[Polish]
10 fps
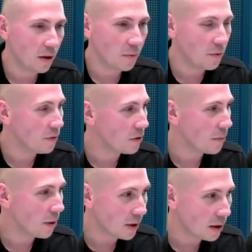A on mówi,
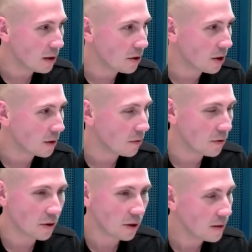że miał na tyle
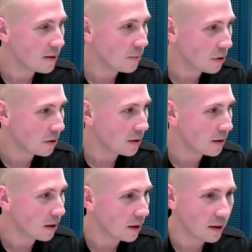czasu, że szedł z
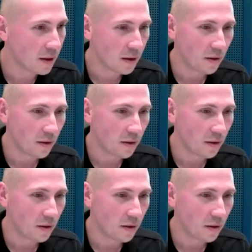motocykla,